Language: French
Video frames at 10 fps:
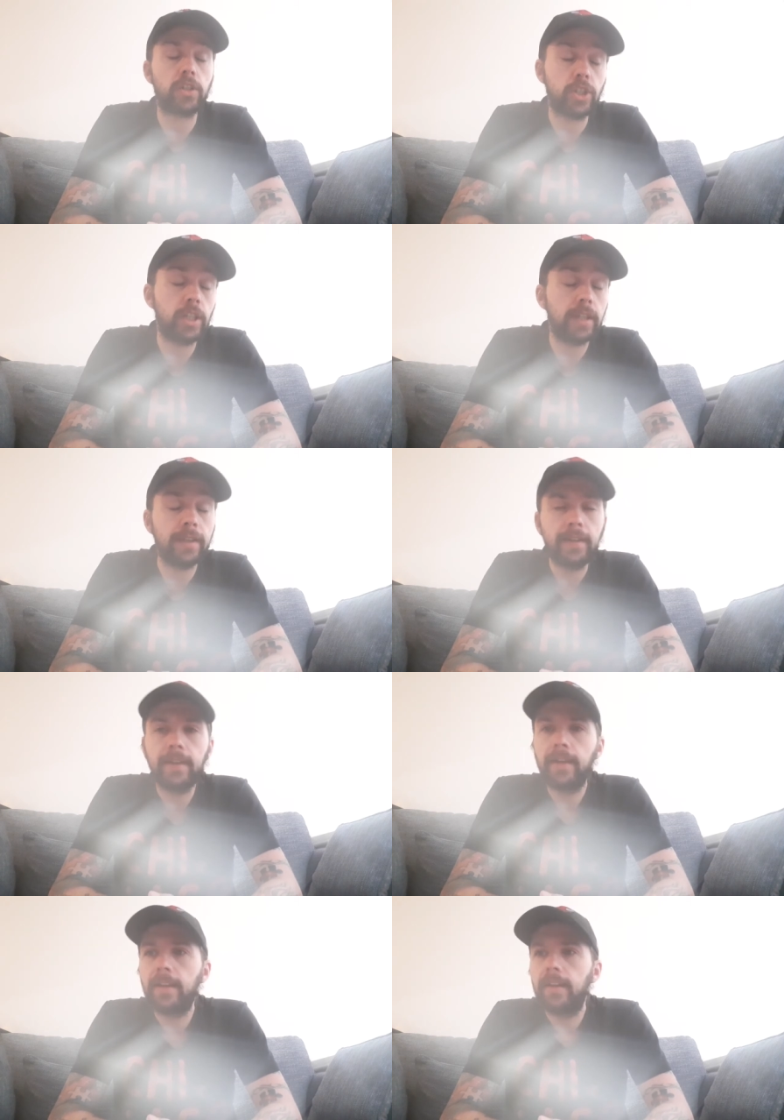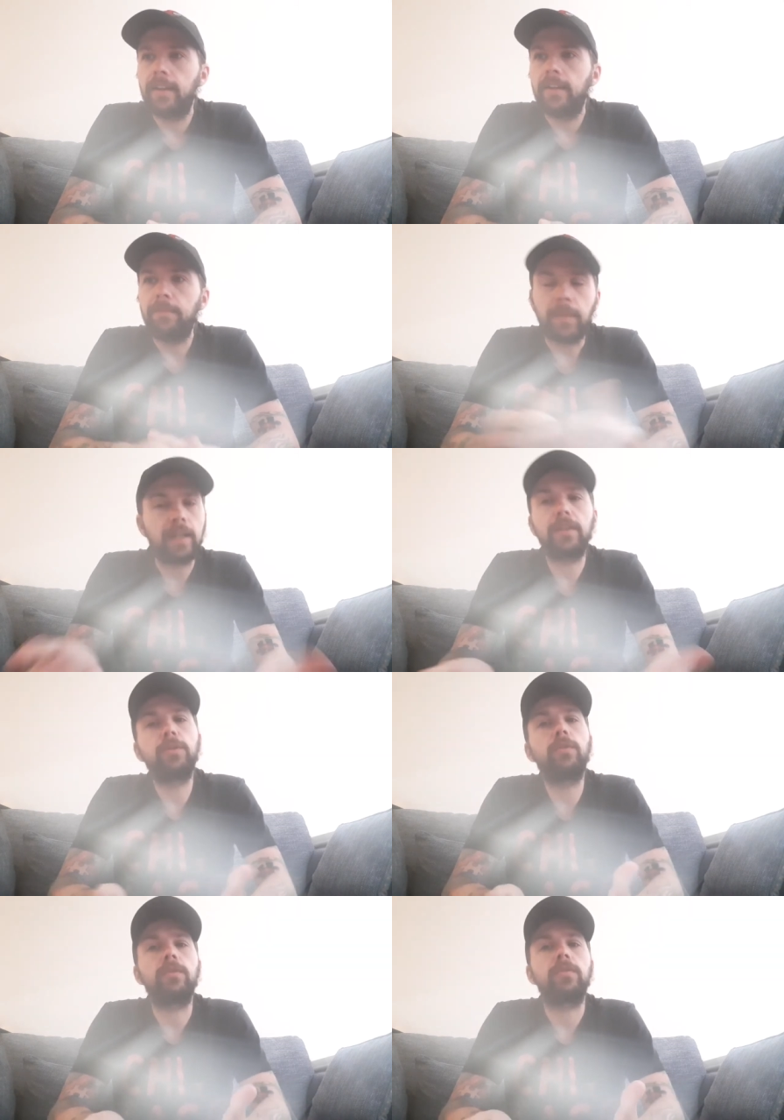chier. Mais là,
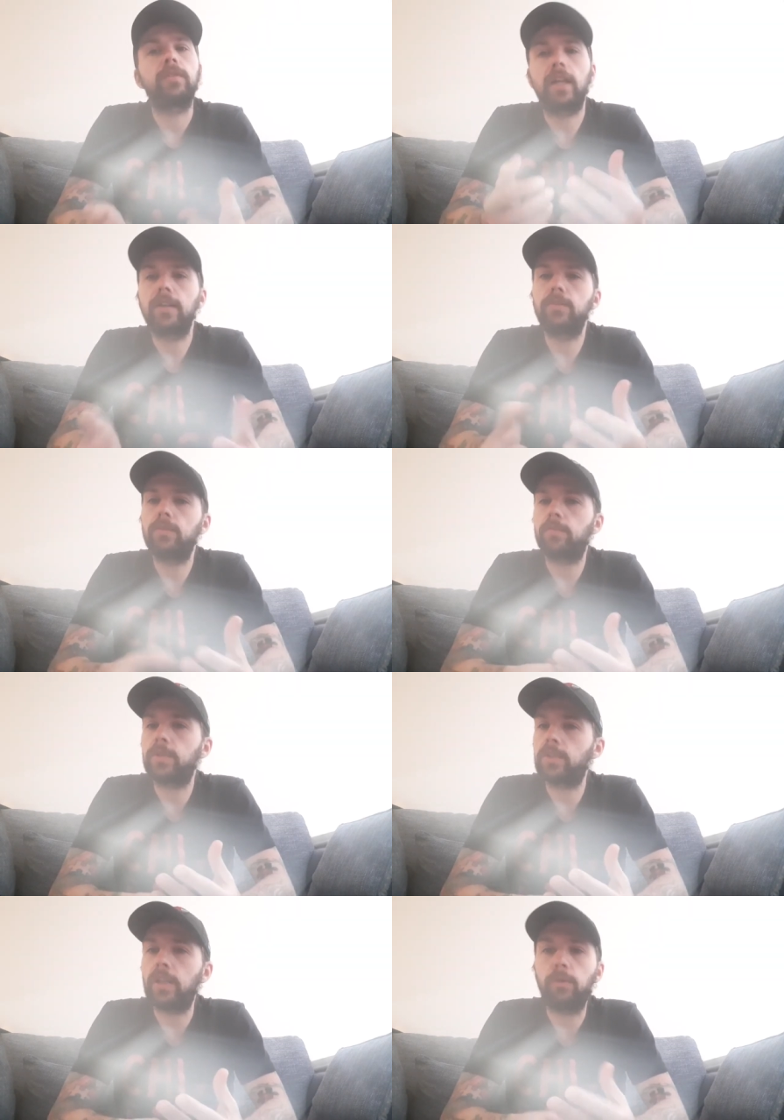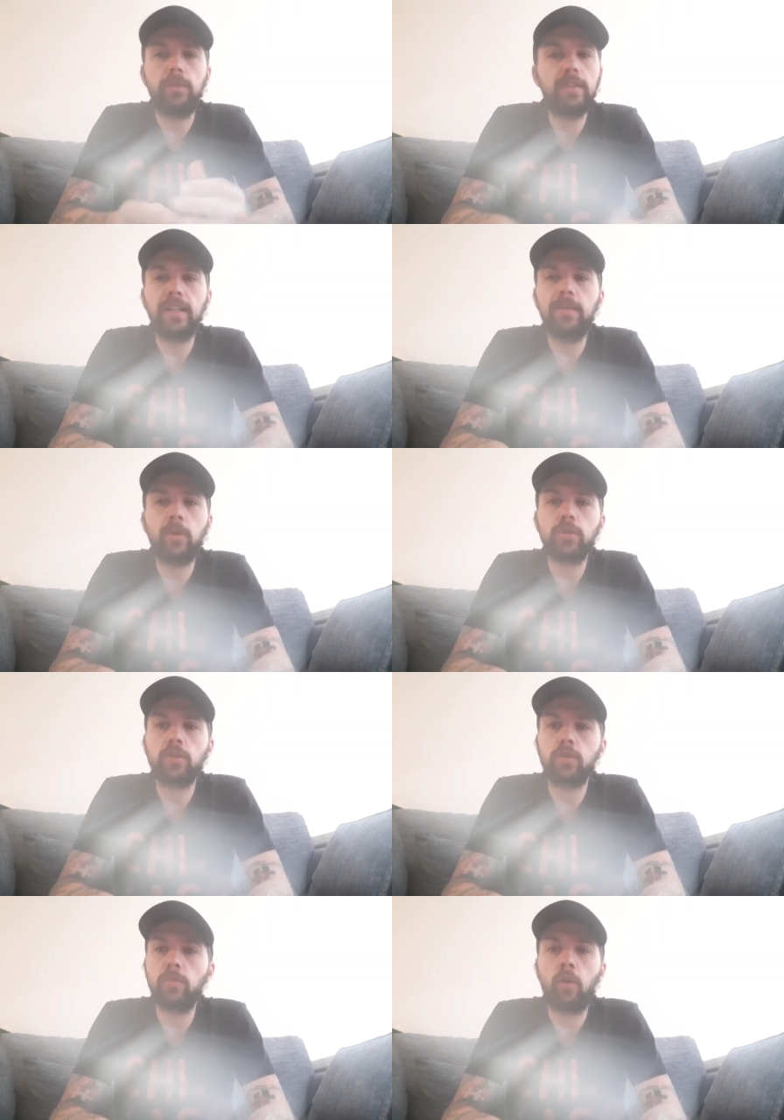non, là, non, parce qu'il y a eu tellement de
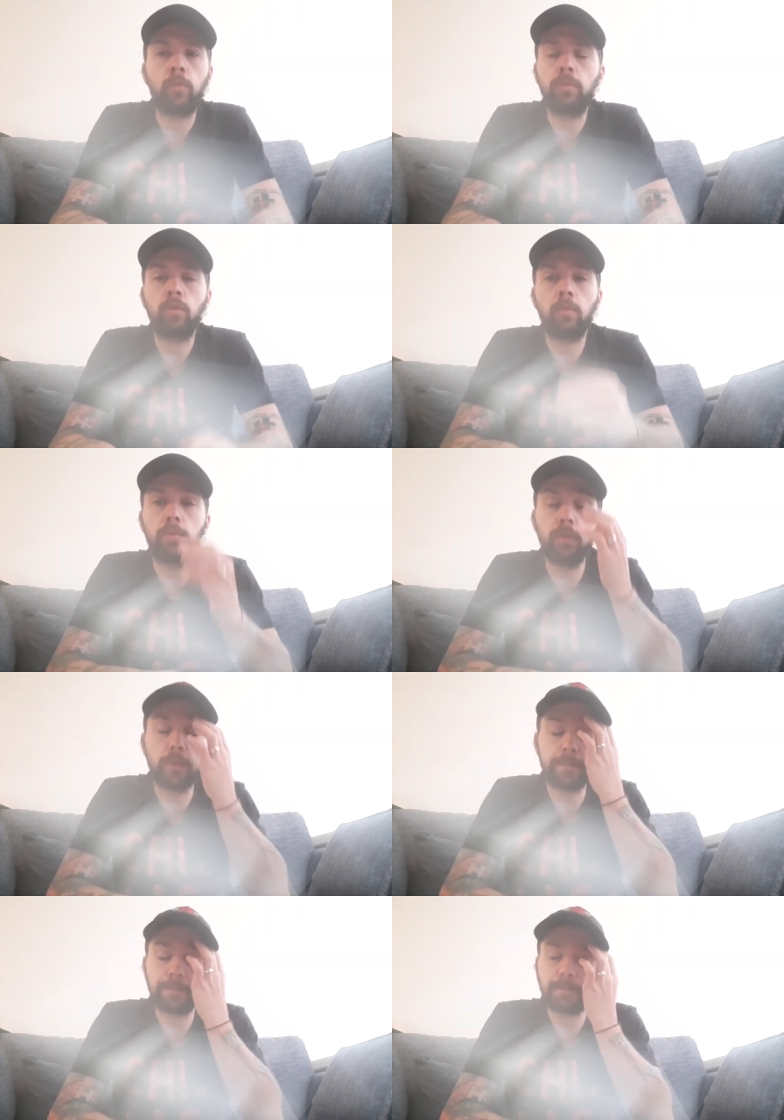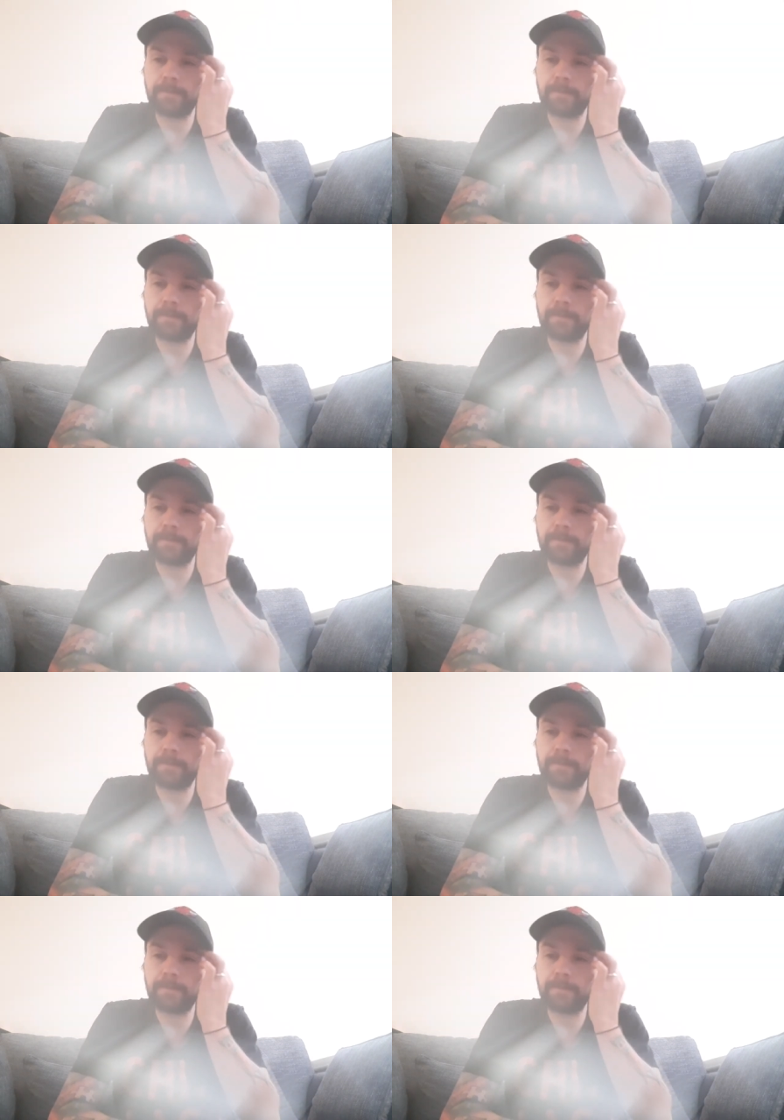changements. On peut, on peut,